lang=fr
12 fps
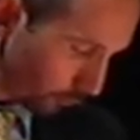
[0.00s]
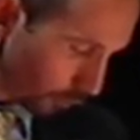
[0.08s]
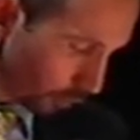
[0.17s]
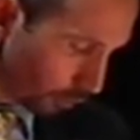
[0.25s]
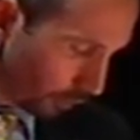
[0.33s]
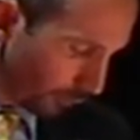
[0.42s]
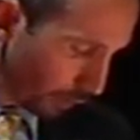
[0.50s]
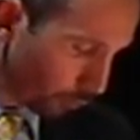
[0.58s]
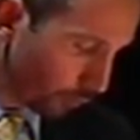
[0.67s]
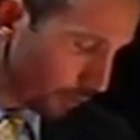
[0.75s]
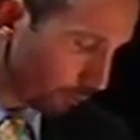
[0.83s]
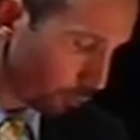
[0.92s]
euh, avec
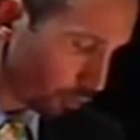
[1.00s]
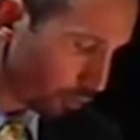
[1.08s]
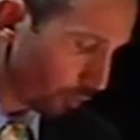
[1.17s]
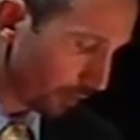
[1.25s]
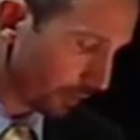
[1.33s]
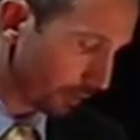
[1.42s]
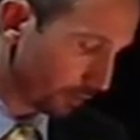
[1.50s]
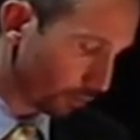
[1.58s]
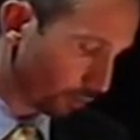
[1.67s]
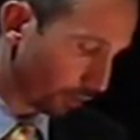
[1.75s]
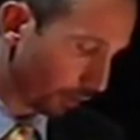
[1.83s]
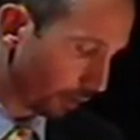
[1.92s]
une dimension
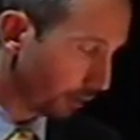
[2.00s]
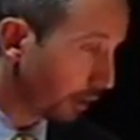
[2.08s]
internationale.